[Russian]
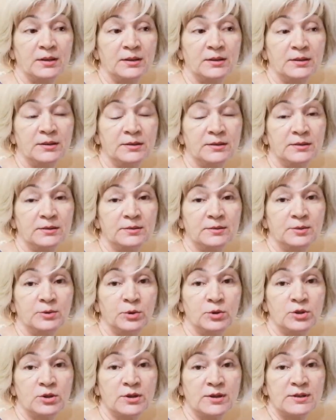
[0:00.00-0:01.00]
Э,
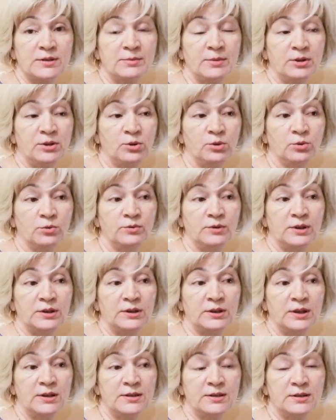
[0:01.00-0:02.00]
дочка, смотрю,
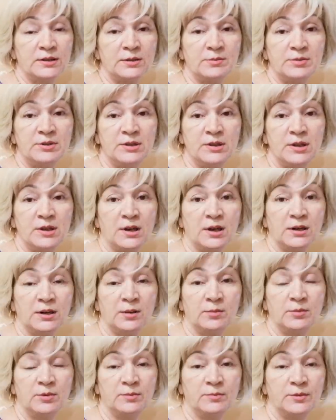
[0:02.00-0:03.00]
увлеклась этим
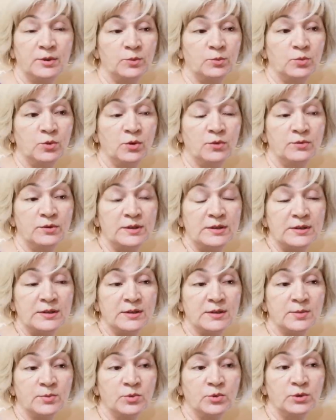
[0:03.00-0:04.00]
сериалом. Любовница
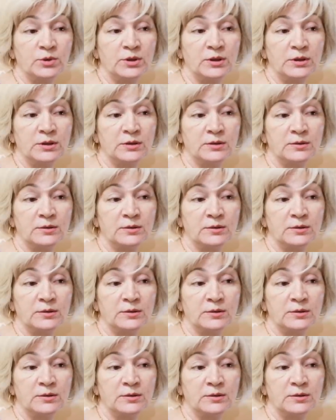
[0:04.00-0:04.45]
смотрит.